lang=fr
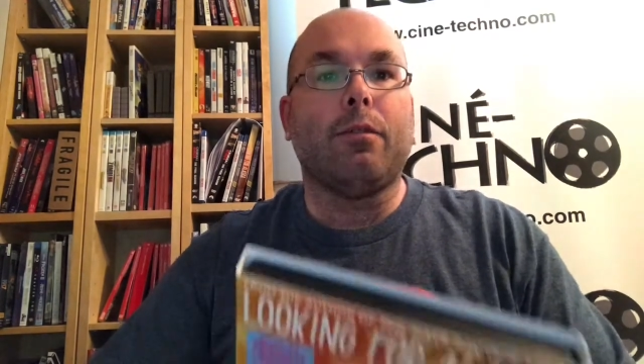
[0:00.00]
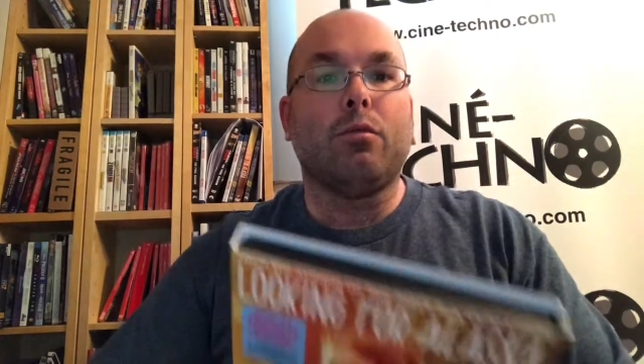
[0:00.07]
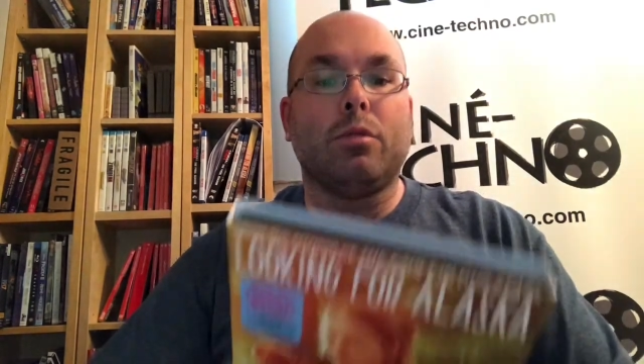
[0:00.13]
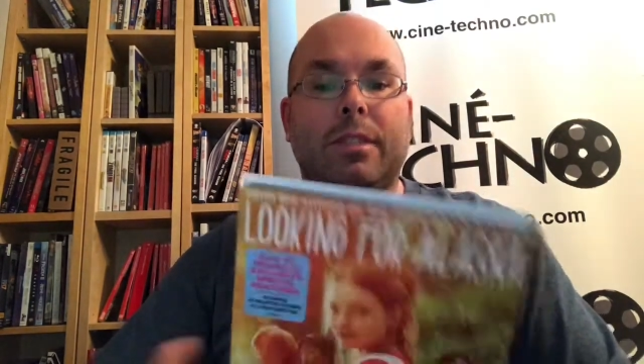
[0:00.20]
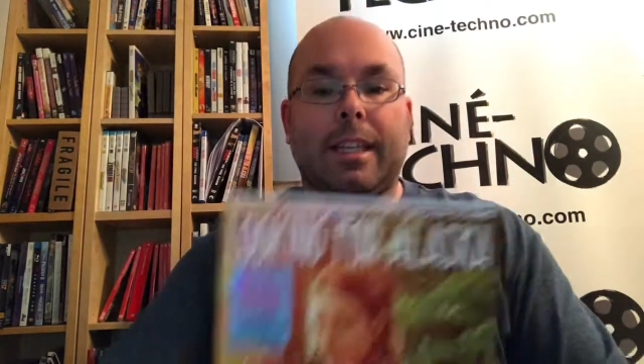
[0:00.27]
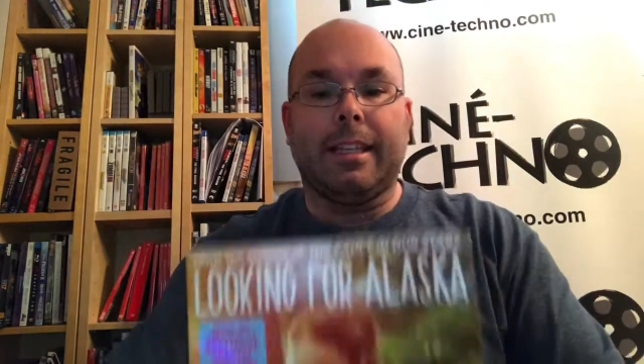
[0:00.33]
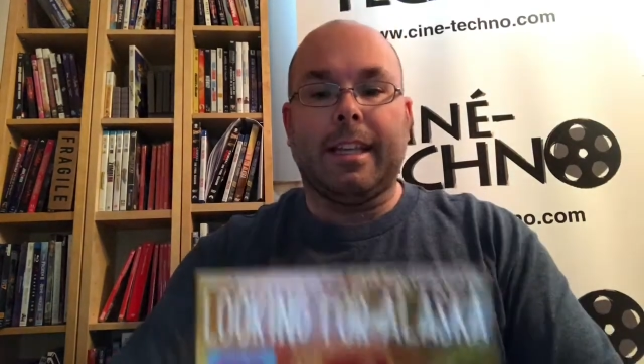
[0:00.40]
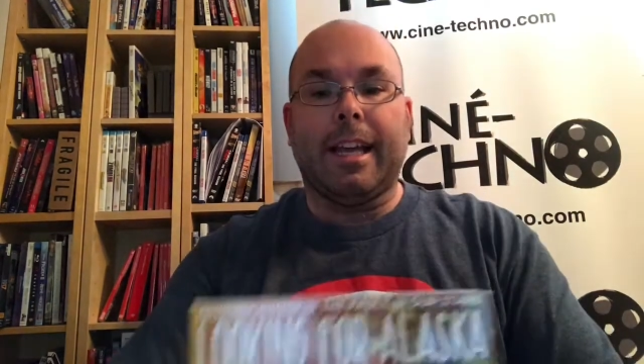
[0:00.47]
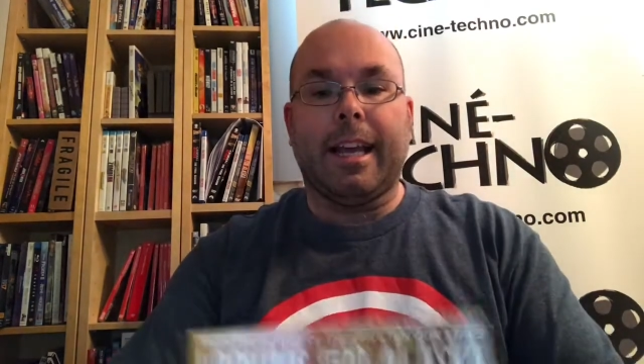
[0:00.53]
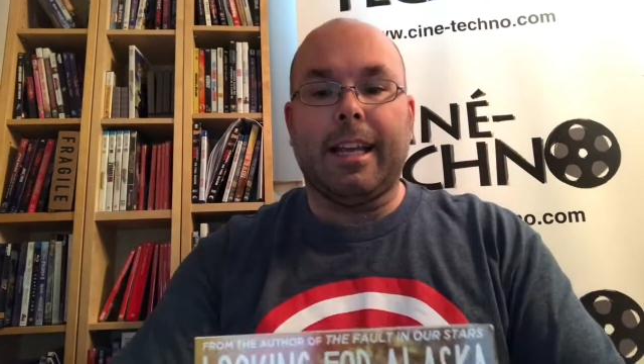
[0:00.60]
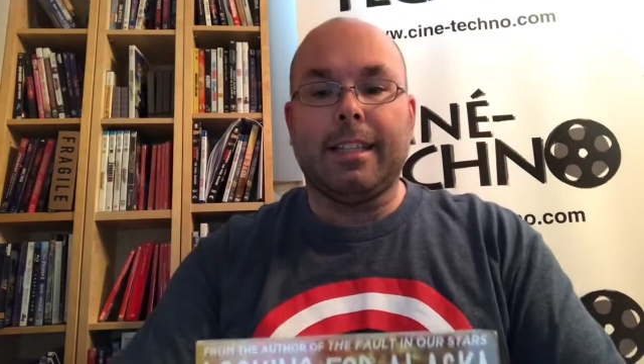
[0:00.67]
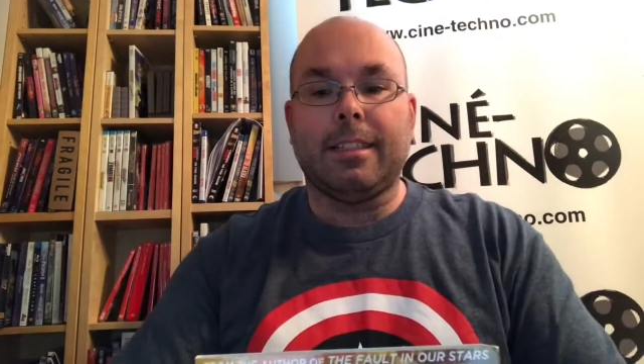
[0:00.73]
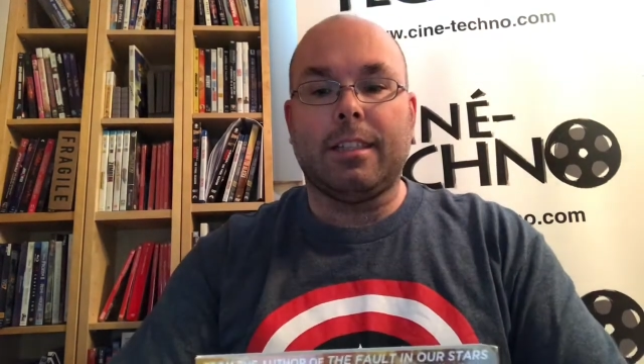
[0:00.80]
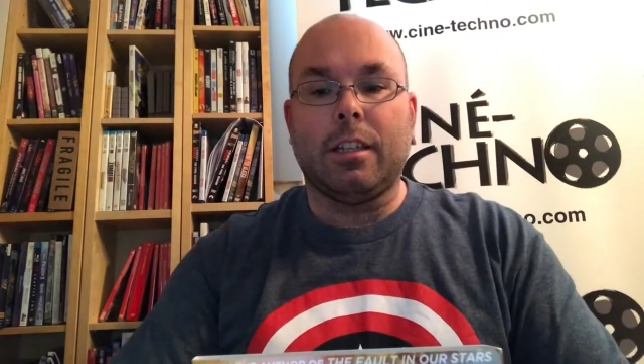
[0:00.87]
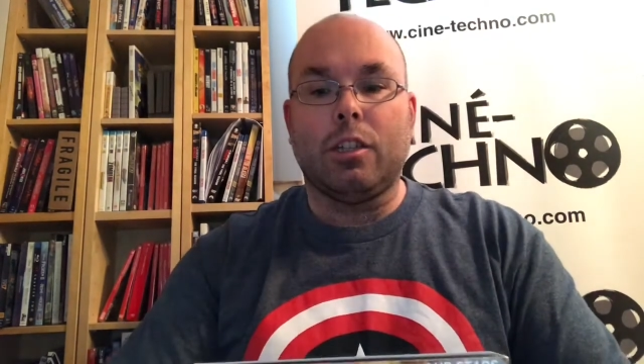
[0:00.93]
vous
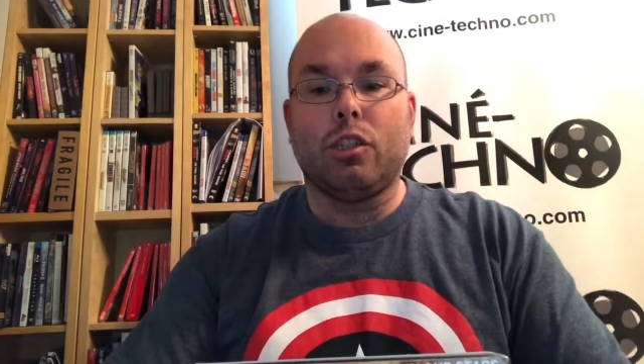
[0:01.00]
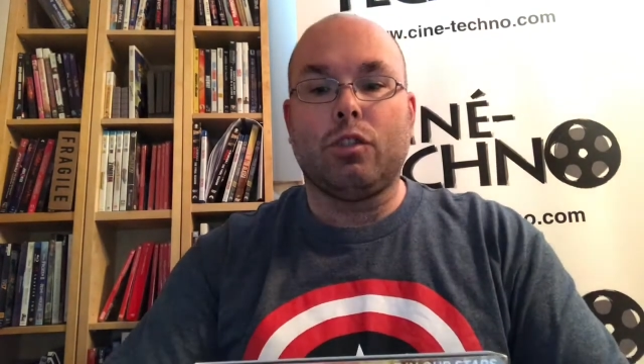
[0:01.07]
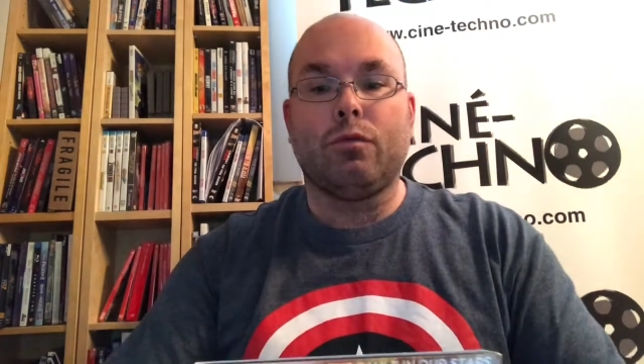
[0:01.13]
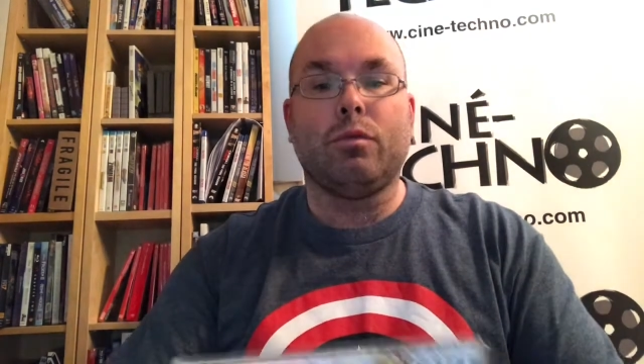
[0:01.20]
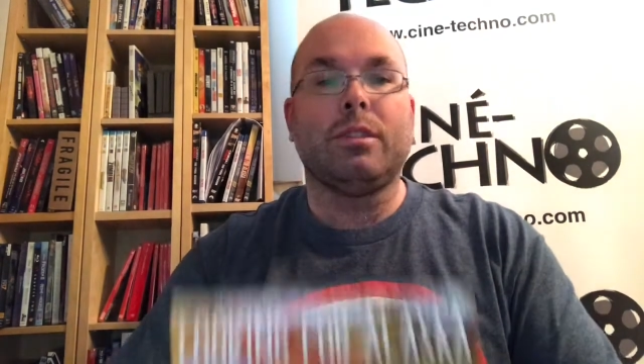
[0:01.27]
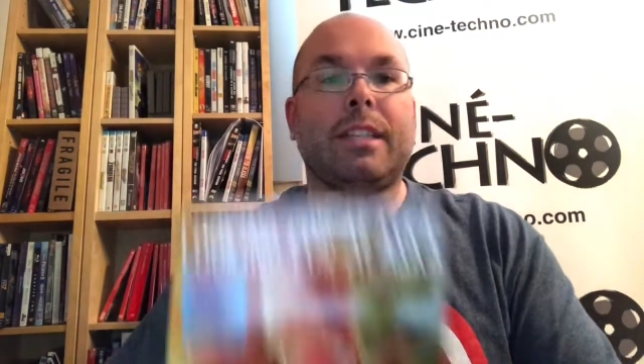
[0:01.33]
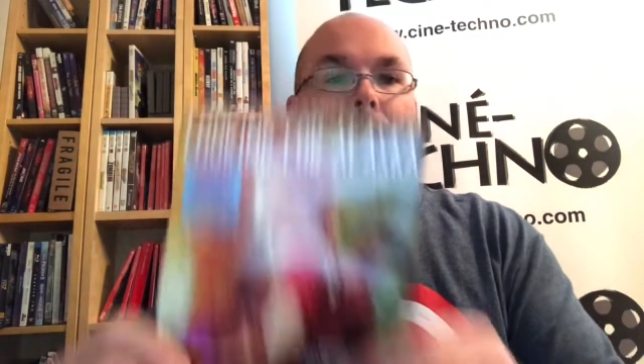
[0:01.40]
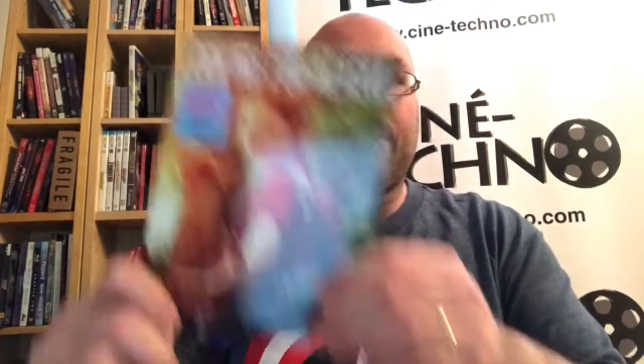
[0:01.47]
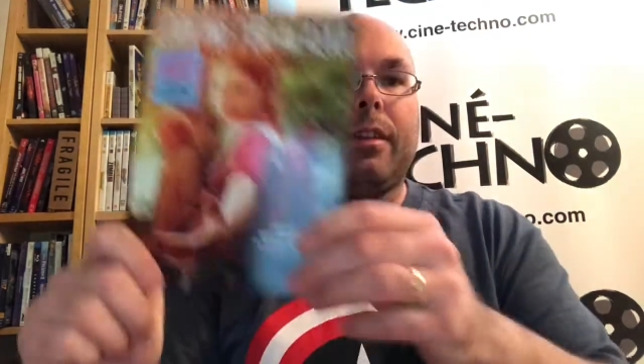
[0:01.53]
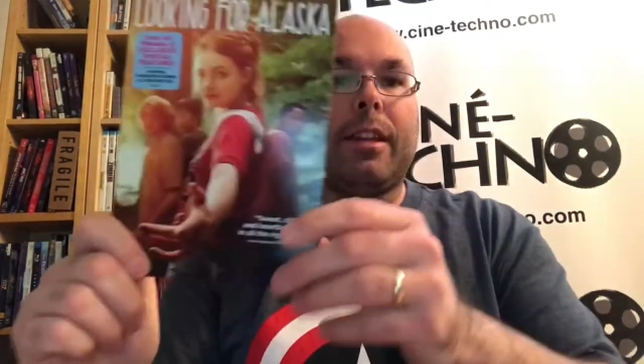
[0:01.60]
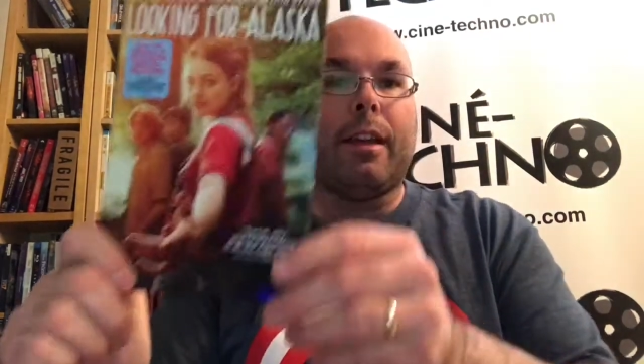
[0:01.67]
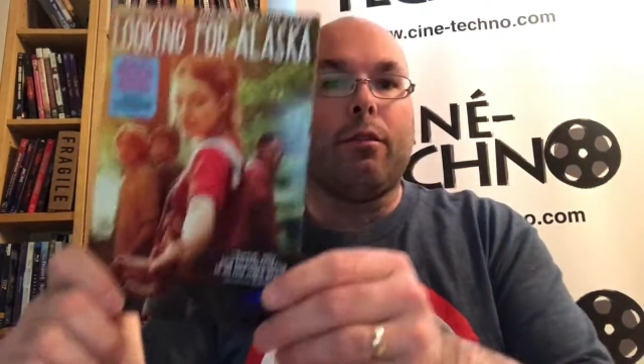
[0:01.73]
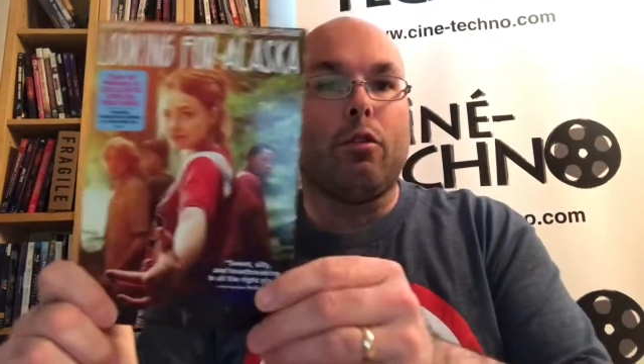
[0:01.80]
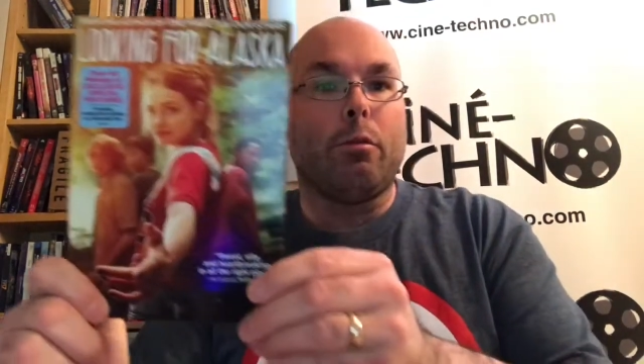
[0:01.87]
intéresse, je vous invite à vous le